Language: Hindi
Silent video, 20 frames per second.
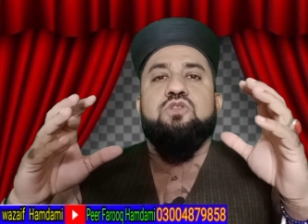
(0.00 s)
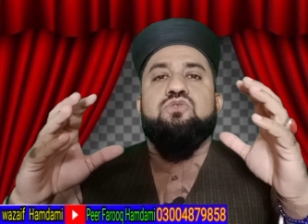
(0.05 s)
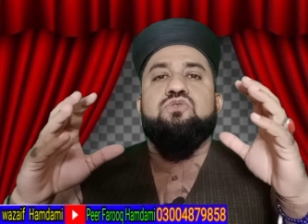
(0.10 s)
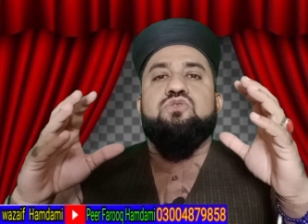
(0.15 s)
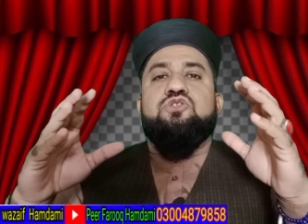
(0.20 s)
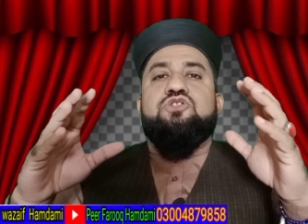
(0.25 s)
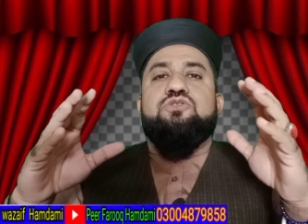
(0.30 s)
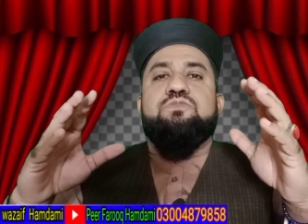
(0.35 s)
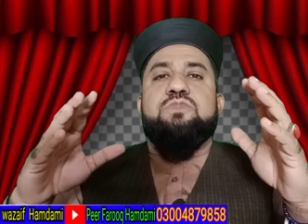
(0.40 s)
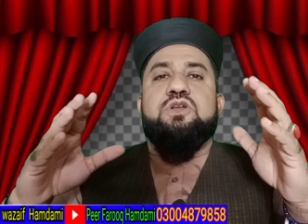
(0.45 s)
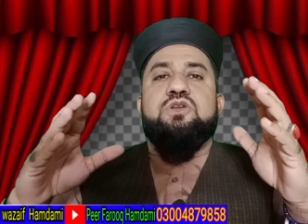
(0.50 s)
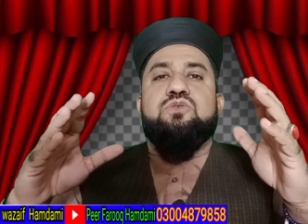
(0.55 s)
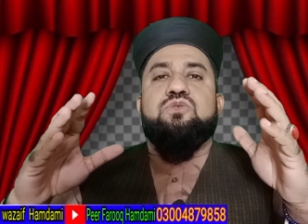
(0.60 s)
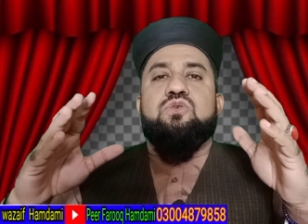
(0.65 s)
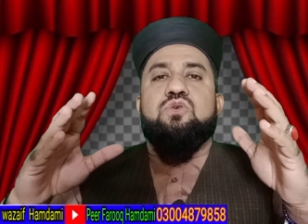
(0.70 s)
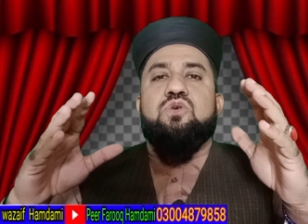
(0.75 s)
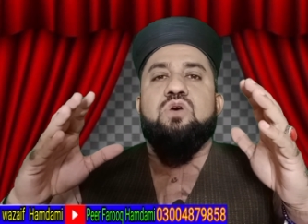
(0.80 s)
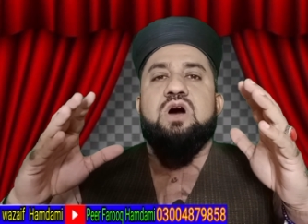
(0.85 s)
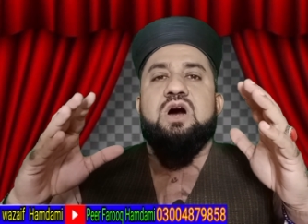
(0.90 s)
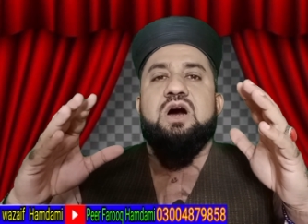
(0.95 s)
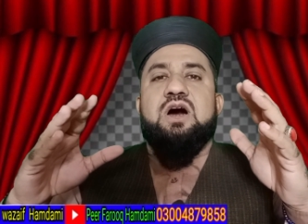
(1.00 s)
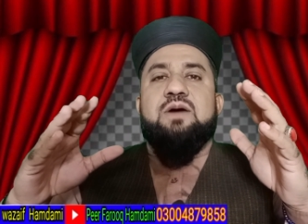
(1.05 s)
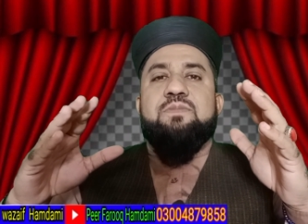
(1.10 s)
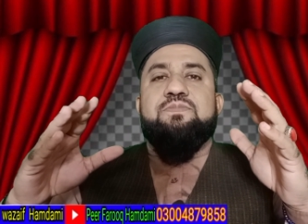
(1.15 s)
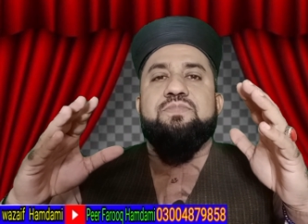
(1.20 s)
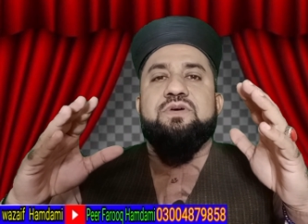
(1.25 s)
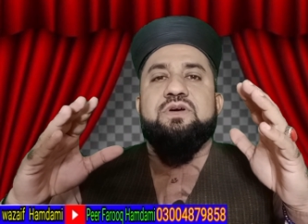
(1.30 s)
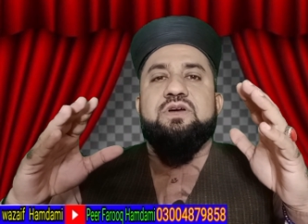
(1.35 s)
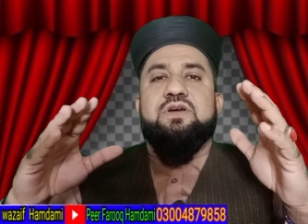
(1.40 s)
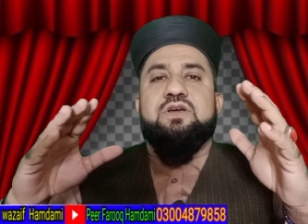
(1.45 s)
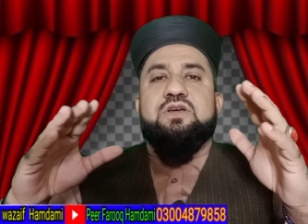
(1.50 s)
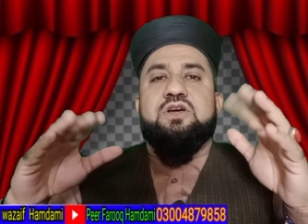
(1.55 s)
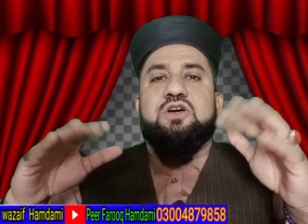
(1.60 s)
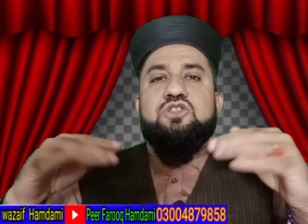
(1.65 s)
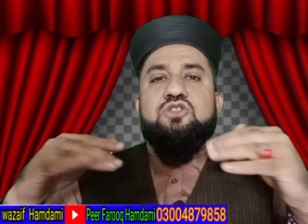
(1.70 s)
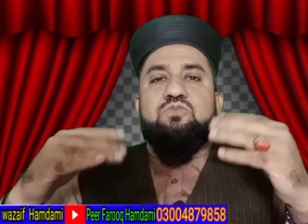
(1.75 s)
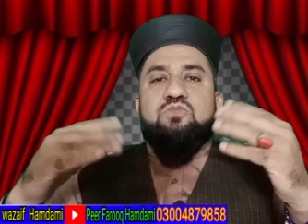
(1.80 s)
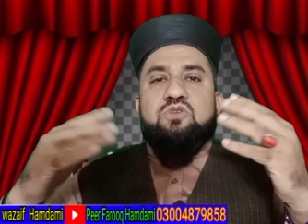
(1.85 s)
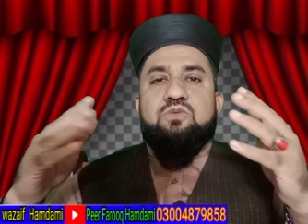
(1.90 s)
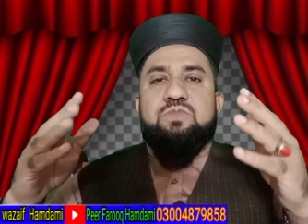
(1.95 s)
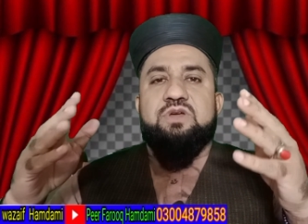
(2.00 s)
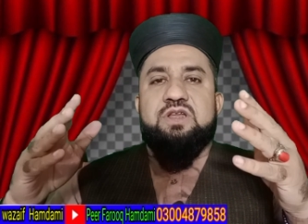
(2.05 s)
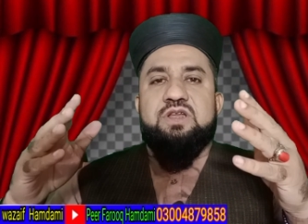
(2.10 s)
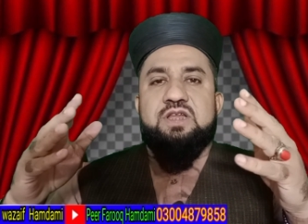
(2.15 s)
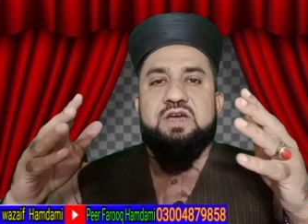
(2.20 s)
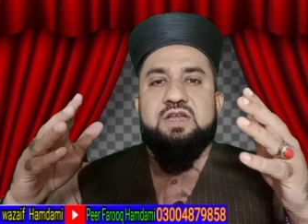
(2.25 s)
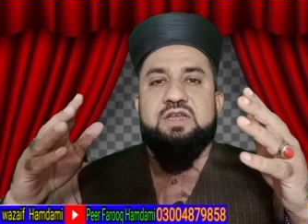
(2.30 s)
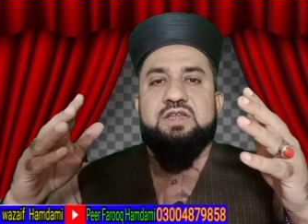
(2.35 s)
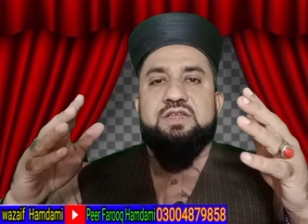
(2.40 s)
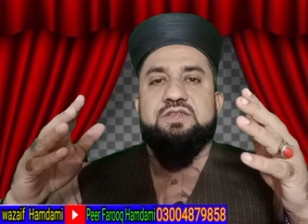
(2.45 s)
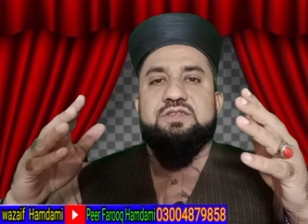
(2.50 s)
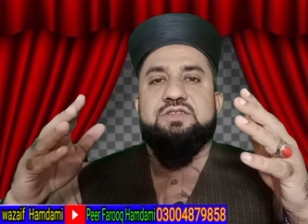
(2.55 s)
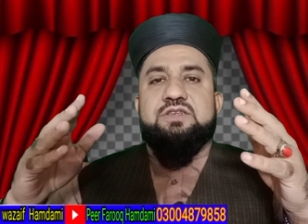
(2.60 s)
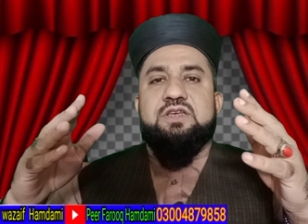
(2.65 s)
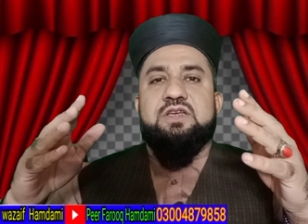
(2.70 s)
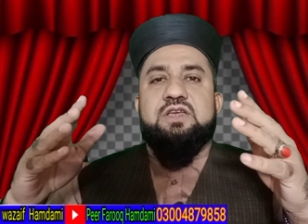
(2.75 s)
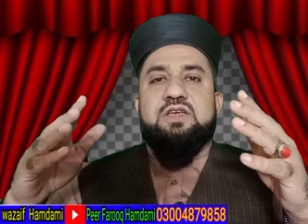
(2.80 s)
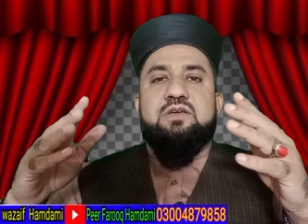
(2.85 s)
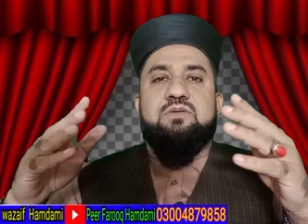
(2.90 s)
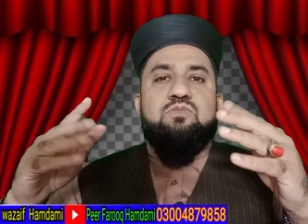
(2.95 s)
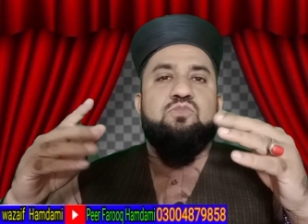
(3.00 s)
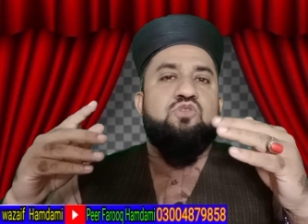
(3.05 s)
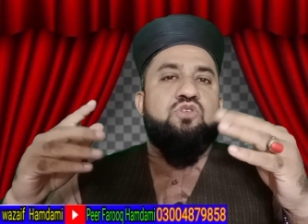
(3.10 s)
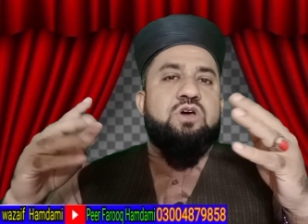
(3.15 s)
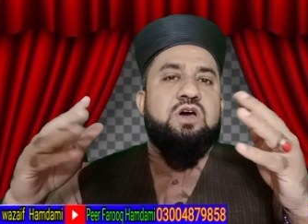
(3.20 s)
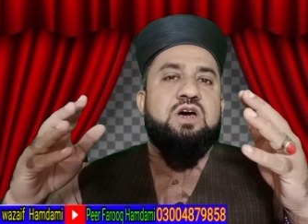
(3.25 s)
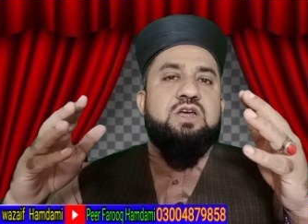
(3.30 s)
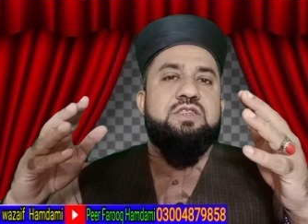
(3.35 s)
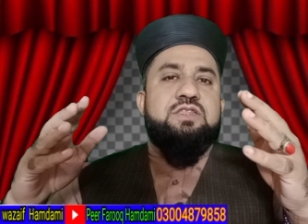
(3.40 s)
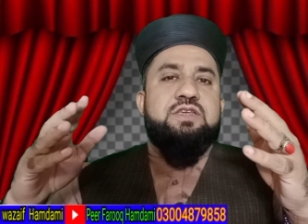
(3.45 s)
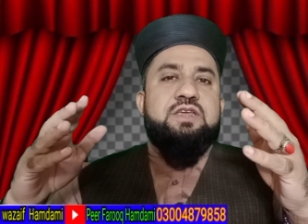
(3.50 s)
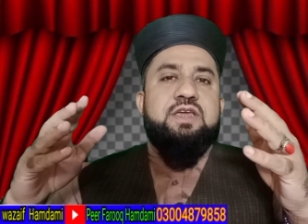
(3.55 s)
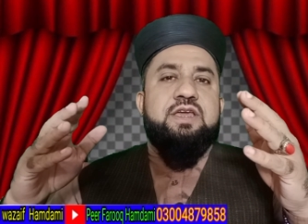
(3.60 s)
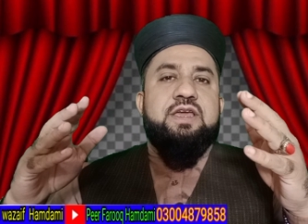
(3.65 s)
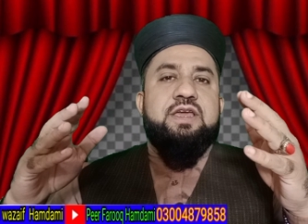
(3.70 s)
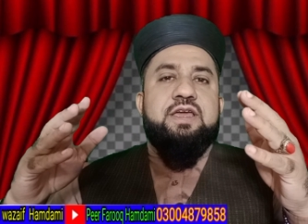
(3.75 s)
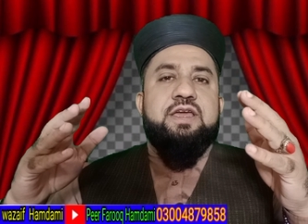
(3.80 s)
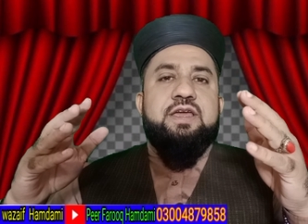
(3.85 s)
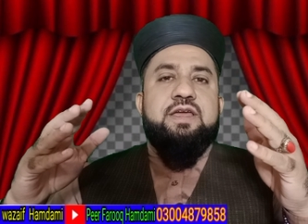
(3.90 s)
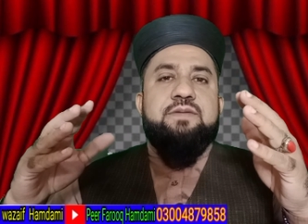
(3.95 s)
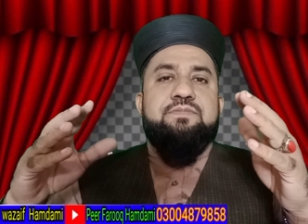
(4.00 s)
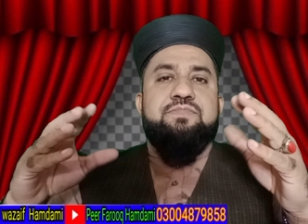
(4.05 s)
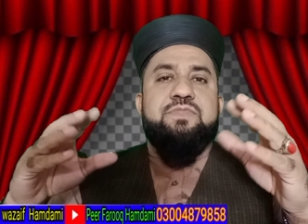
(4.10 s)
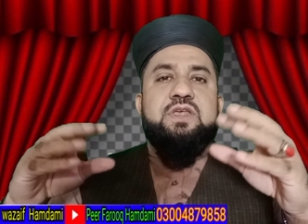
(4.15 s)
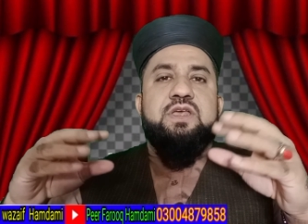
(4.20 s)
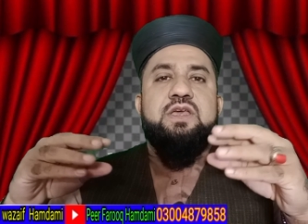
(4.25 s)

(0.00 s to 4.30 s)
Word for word: दुश्मन को आप कदमों में लाने से मुराद ये है